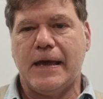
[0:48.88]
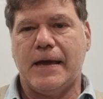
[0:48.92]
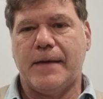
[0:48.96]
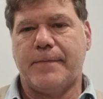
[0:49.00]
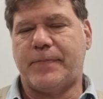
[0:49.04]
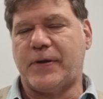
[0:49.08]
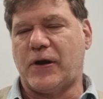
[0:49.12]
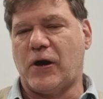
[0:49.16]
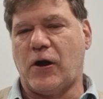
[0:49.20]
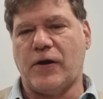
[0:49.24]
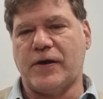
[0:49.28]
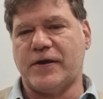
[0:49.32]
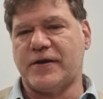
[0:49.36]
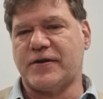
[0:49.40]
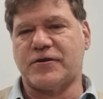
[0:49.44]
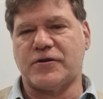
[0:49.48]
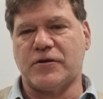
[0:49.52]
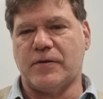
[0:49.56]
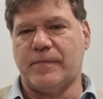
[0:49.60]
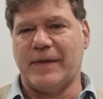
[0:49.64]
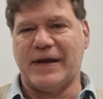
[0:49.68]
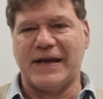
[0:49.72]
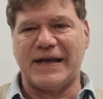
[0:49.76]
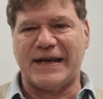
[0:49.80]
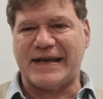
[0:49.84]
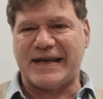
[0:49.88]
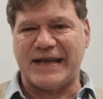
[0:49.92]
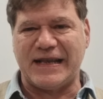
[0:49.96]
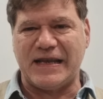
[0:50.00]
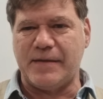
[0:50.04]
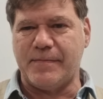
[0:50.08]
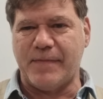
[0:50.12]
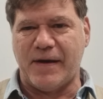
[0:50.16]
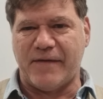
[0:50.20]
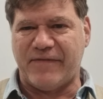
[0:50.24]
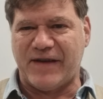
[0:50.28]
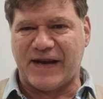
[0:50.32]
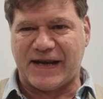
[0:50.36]
però insomma il
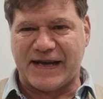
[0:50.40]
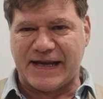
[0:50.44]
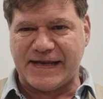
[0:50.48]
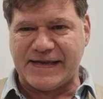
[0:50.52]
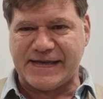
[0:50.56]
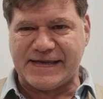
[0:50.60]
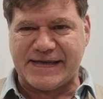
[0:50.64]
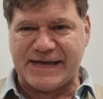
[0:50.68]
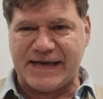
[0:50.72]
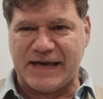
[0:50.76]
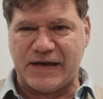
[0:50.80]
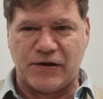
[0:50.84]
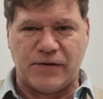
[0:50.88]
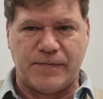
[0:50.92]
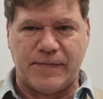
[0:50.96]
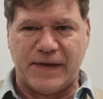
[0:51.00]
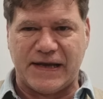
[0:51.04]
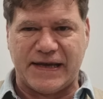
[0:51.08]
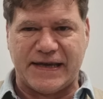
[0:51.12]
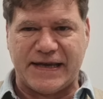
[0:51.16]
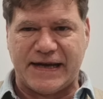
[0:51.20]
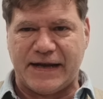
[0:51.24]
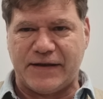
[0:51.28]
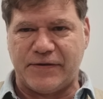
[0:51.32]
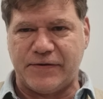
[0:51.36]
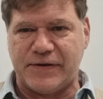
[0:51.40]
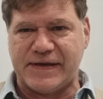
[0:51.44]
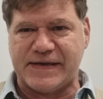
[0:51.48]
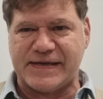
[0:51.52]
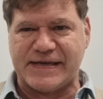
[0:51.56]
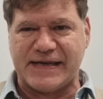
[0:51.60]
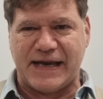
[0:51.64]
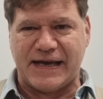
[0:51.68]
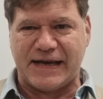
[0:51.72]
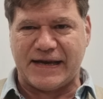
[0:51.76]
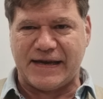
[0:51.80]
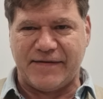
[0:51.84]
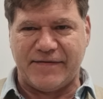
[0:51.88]
clima vacanziero, malgrado
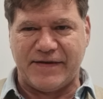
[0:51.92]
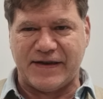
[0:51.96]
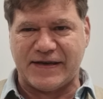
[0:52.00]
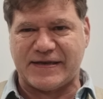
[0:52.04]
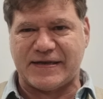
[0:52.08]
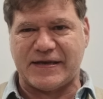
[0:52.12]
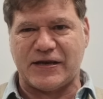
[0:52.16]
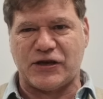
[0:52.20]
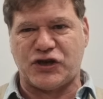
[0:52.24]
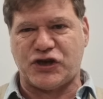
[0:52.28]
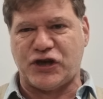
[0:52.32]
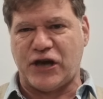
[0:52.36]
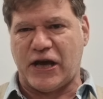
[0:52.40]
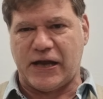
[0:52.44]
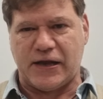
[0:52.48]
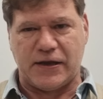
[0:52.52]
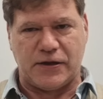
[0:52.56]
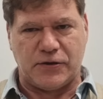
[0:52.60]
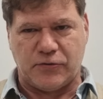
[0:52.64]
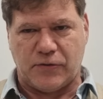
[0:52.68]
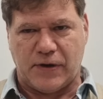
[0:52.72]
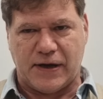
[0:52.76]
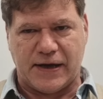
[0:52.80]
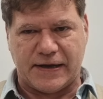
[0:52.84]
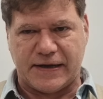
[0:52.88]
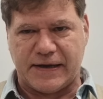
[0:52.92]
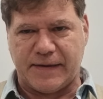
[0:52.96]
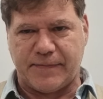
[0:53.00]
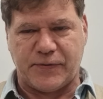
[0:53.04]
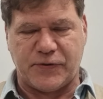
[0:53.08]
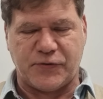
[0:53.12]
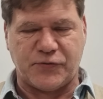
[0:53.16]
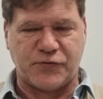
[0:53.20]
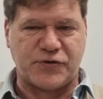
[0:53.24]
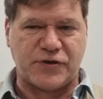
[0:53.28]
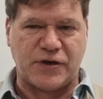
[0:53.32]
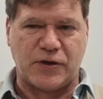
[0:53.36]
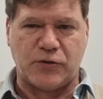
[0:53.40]
Inzaghi avesse scelto anche per
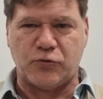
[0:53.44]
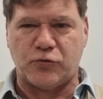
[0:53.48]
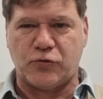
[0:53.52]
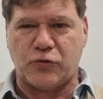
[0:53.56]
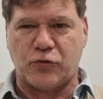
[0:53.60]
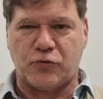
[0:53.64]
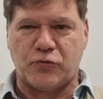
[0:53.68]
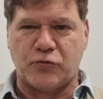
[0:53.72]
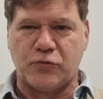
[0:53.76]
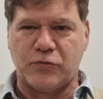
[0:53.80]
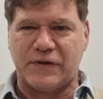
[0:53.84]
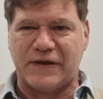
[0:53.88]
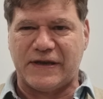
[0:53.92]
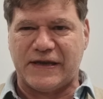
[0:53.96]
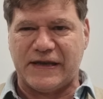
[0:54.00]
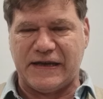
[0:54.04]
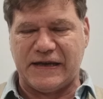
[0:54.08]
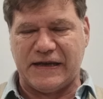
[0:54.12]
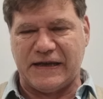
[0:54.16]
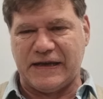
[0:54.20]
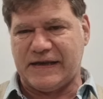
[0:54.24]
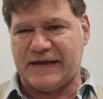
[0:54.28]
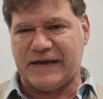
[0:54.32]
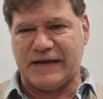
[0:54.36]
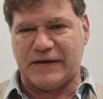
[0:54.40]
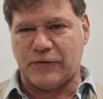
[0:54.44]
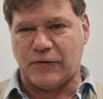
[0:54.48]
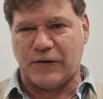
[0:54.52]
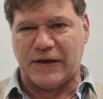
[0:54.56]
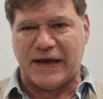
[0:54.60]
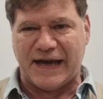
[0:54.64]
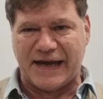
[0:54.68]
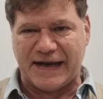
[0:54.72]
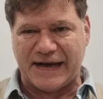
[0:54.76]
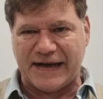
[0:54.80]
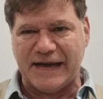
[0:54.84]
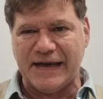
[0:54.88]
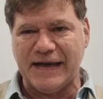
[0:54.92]
un saluto tutti i
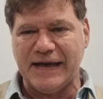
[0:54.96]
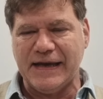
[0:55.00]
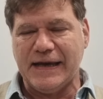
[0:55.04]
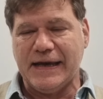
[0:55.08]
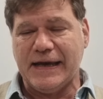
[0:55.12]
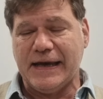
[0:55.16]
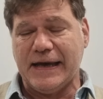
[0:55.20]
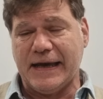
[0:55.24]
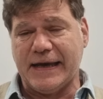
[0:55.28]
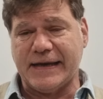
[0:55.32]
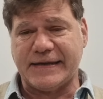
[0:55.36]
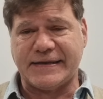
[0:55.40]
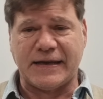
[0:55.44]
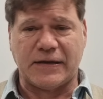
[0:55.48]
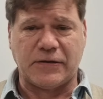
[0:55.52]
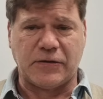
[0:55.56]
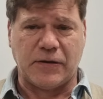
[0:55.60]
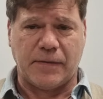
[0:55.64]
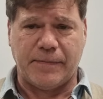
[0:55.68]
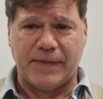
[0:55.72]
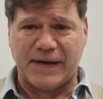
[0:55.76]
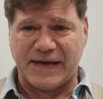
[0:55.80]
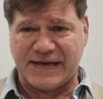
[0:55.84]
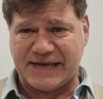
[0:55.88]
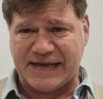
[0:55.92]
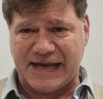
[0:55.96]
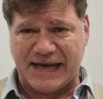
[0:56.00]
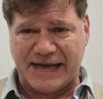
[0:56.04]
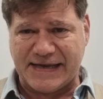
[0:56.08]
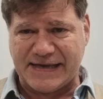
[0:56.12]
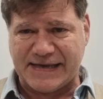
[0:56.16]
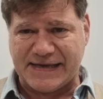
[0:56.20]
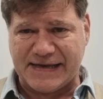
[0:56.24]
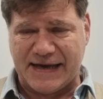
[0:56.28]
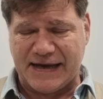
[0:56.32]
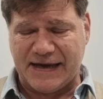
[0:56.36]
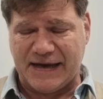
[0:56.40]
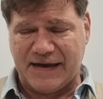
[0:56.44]
titolari, è stato
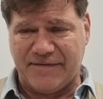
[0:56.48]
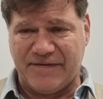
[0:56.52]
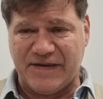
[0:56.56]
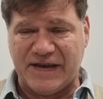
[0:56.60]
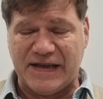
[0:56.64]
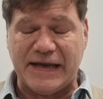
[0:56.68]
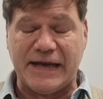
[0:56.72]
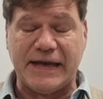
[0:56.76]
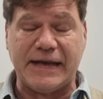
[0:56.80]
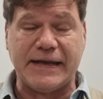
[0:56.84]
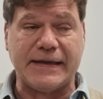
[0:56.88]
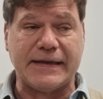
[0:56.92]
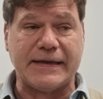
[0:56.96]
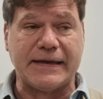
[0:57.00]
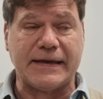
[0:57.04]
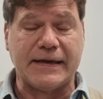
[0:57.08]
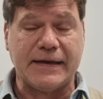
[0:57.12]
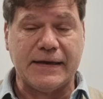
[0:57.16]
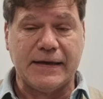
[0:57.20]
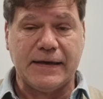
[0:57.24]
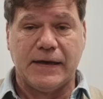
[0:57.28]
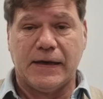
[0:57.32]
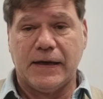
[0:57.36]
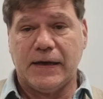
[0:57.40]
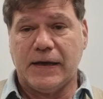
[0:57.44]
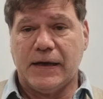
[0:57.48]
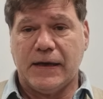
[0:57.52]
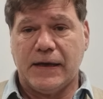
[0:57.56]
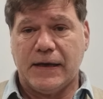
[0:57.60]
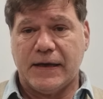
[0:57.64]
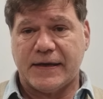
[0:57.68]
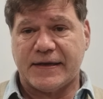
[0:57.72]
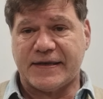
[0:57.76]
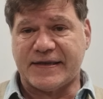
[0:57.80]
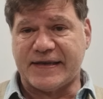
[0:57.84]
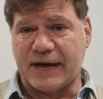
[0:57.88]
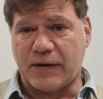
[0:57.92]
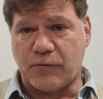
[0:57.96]
abbastanza evidente.
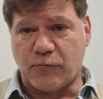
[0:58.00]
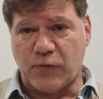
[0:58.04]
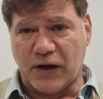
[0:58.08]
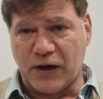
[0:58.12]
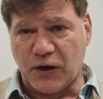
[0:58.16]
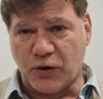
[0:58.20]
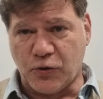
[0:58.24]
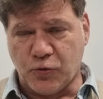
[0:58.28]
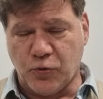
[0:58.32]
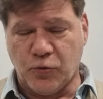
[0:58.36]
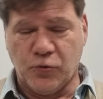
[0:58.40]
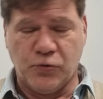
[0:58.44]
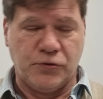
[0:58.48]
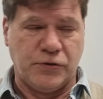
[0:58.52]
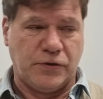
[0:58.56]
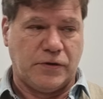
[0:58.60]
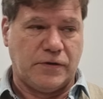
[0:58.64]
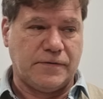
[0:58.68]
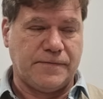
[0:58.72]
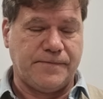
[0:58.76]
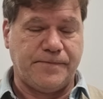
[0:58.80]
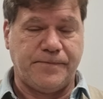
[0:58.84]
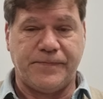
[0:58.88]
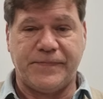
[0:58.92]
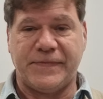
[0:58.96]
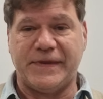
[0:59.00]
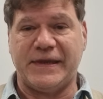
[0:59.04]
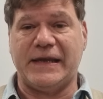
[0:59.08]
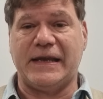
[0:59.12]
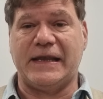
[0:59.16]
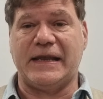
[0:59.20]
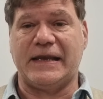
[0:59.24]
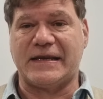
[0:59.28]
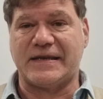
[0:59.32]
Se qualcuno nella